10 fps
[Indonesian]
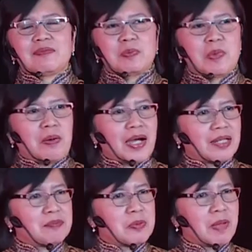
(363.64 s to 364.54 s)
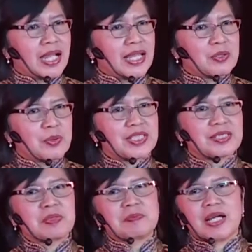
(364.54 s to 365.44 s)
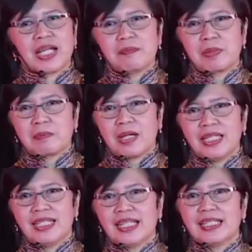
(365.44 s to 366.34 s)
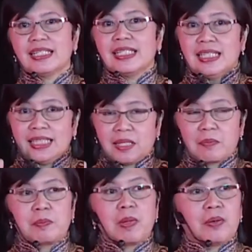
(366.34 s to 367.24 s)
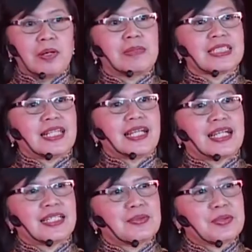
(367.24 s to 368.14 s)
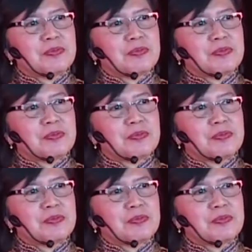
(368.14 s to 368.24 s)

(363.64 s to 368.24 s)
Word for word: membawakan berbagai kuis, berbagai permainan yang membawa masyarakat untuk